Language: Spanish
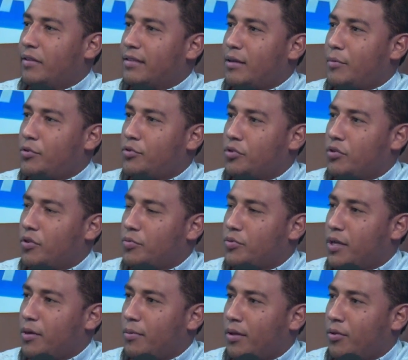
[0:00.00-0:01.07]
de esa misión de
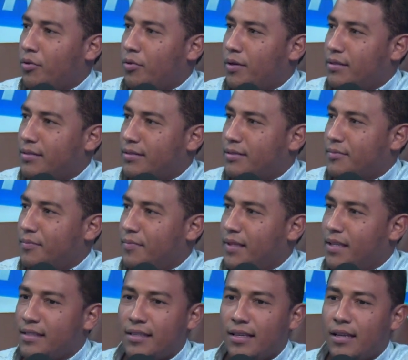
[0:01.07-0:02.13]
observadores.
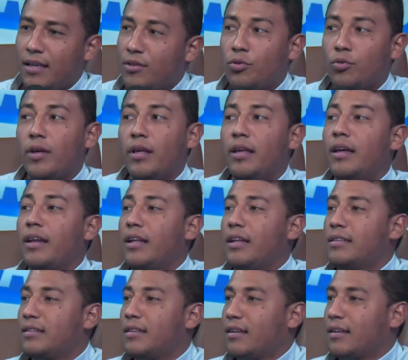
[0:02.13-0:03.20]
Dice, esto no es
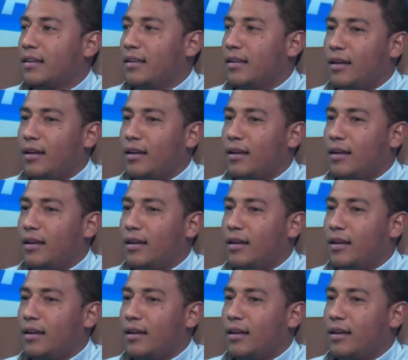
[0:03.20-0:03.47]
injerencia,